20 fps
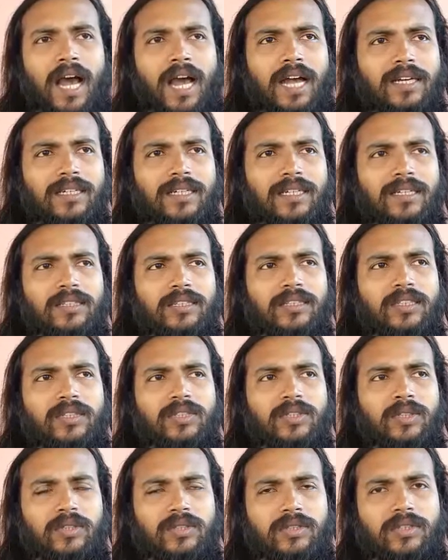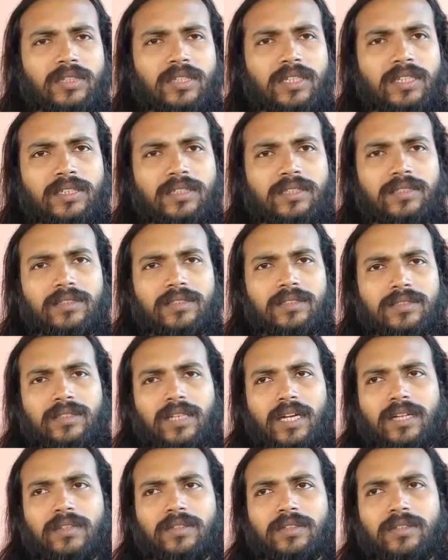আর ত্রিশক্তির
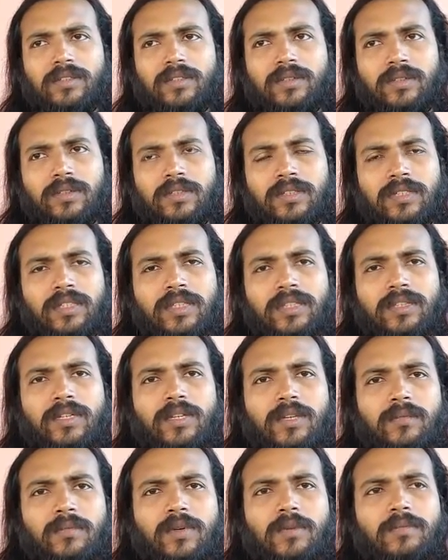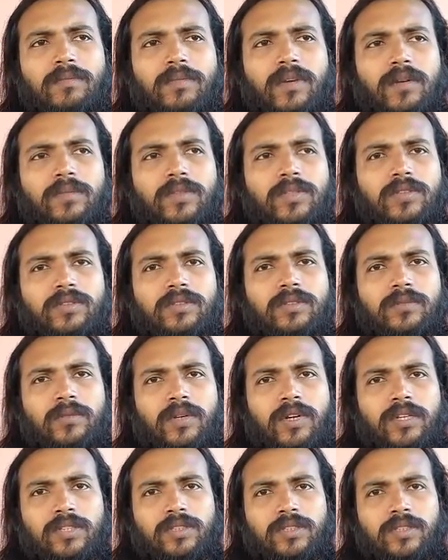জাগ্রত কি ব্রহ্মা বিষ্ণু
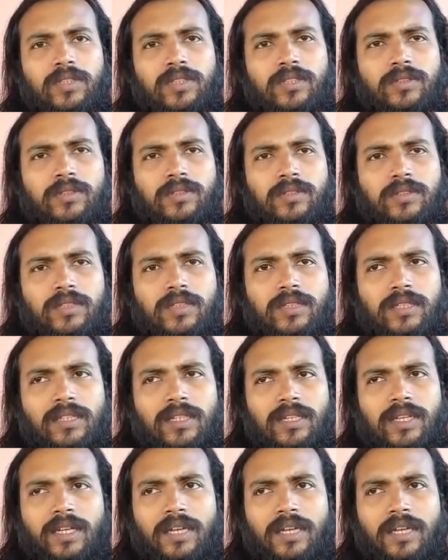মহেশ্বরের শক্তি